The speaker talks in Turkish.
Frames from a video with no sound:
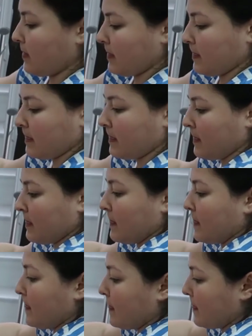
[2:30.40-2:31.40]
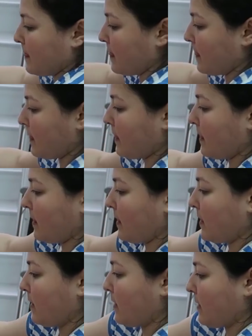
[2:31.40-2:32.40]
sadece. Bence çok sade,
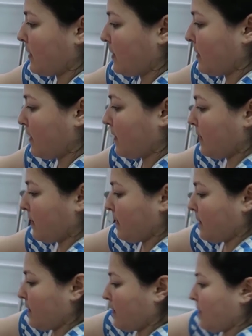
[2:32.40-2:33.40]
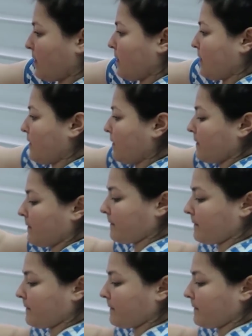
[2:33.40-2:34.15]
şık, anlamlı bir davetiye